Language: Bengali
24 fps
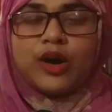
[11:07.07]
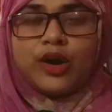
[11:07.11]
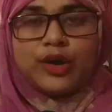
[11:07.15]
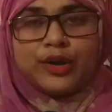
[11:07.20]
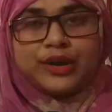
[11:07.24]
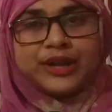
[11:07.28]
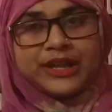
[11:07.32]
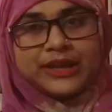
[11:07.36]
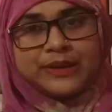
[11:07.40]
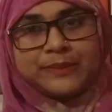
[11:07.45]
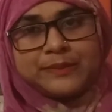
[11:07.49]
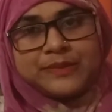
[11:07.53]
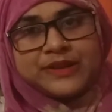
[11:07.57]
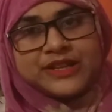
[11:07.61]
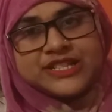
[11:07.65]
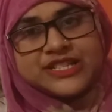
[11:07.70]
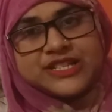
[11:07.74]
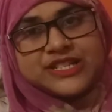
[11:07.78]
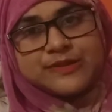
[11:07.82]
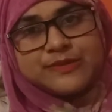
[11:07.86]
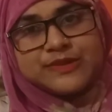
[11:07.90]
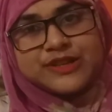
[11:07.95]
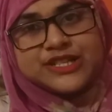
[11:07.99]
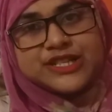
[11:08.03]
অনেক
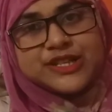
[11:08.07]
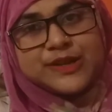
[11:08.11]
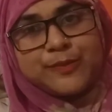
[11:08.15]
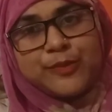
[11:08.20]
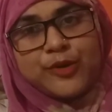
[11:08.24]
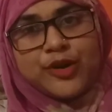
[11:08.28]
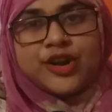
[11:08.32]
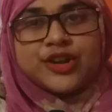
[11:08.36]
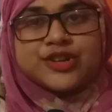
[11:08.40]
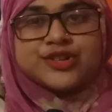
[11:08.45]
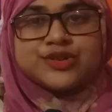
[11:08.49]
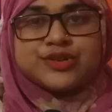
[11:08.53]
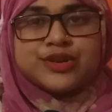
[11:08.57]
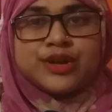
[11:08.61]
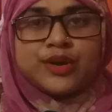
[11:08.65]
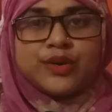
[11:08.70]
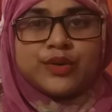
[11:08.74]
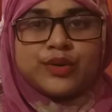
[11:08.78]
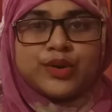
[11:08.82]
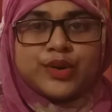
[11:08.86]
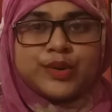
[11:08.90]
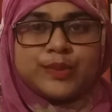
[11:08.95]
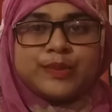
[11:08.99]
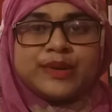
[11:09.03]
বেশি বেশি পড়াশোনা
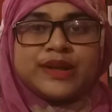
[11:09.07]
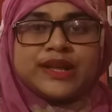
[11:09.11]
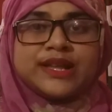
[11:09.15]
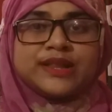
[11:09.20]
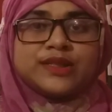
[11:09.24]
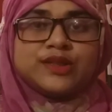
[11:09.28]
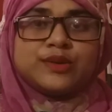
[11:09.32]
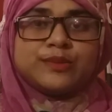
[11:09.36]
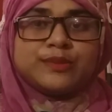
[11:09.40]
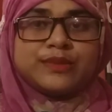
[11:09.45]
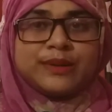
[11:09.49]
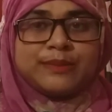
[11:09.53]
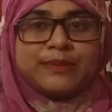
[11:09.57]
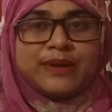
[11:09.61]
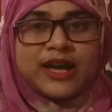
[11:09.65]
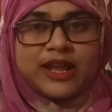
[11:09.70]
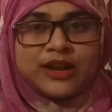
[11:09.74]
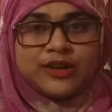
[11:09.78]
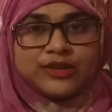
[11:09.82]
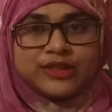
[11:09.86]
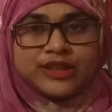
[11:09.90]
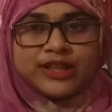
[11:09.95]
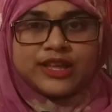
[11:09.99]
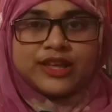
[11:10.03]
করবে তোমরা
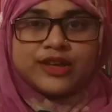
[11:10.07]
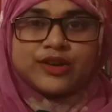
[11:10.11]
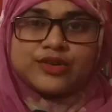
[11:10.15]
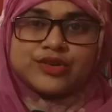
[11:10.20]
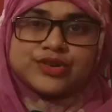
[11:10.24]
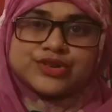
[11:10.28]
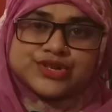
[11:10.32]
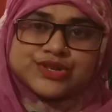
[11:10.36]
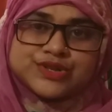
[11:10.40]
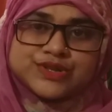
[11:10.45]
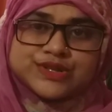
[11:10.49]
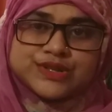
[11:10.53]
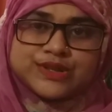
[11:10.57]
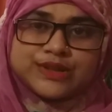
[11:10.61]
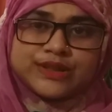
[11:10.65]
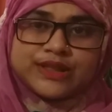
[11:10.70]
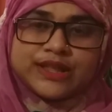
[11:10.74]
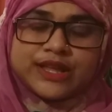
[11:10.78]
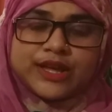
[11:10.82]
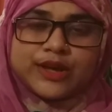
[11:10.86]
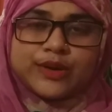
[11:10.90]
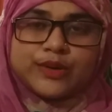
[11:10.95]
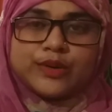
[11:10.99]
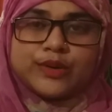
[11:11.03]
ভালো থেকো সুস্থ
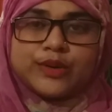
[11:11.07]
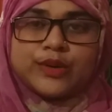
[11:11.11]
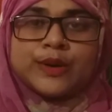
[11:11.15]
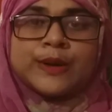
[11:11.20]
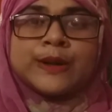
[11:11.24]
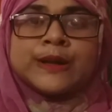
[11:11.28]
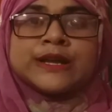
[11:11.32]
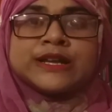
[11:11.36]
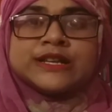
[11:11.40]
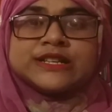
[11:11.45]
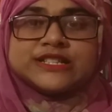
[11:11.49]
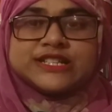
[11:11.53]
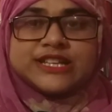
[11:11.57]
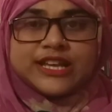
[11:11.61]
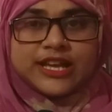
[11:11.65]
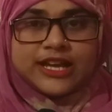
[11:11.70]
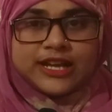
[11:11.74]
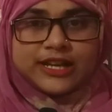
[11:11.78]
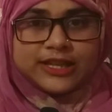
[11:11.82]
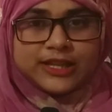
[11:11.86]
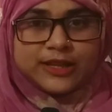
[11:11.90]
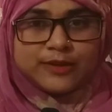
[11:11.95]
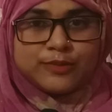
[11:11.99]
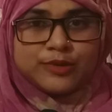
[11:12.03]
থেকো
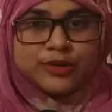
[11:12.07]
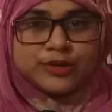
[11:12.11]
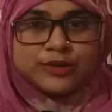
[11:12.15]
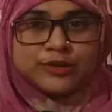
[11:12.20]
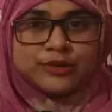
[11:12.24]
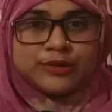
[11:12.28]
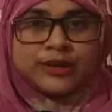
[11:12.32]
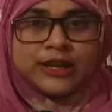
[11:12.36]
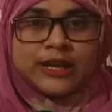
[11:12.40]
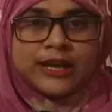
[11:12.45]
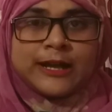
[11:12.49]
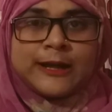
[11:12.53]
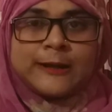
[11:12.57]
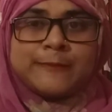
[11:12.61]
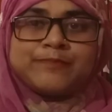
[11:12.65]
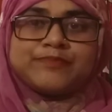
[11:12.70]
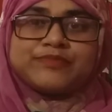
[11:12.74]
শিক্ষার্থী বন্ধুরা